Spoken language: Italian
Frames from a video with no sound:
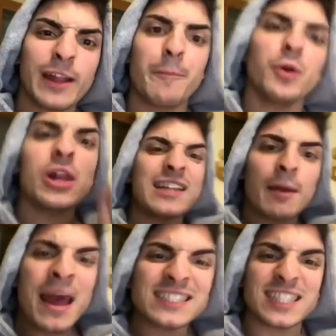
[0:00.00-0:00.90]
di più la
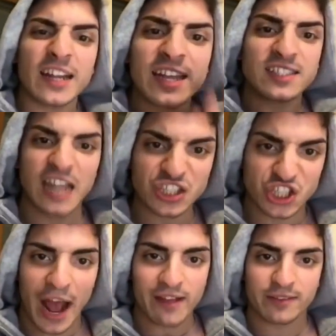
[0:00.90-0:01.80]
demenza di sta
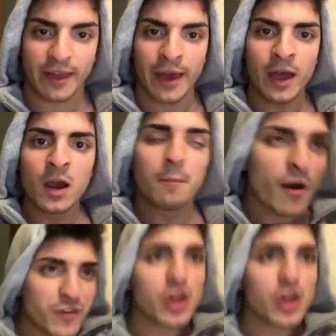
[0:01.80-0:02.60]
gente? Mo' ve